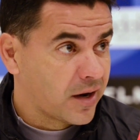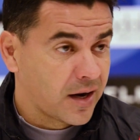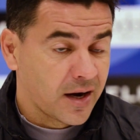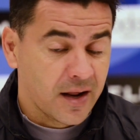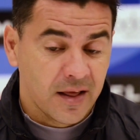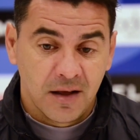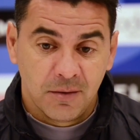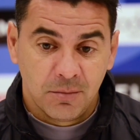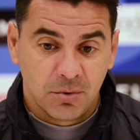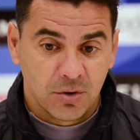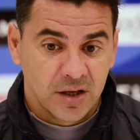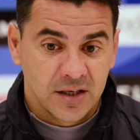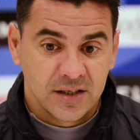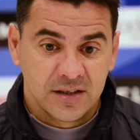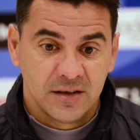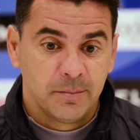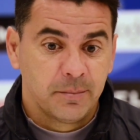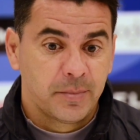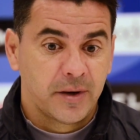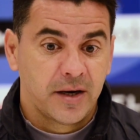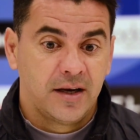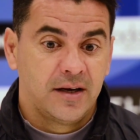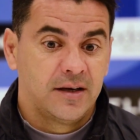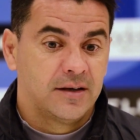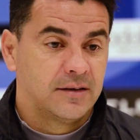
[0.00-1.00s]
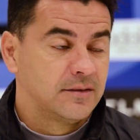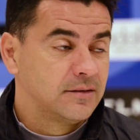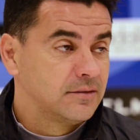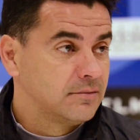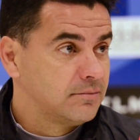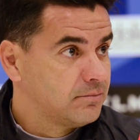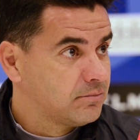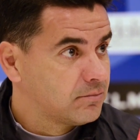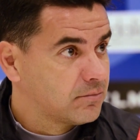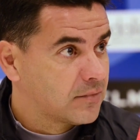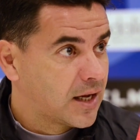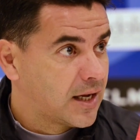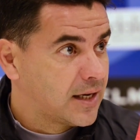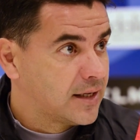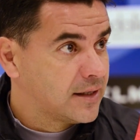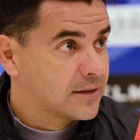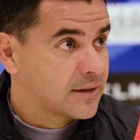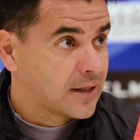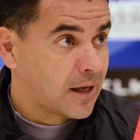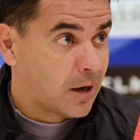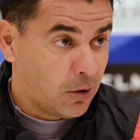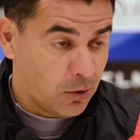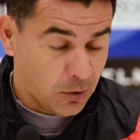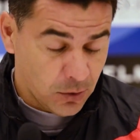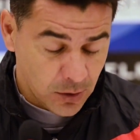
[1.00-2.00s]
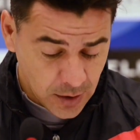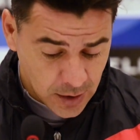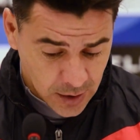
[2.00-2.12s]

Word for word: nada porque siempre han estado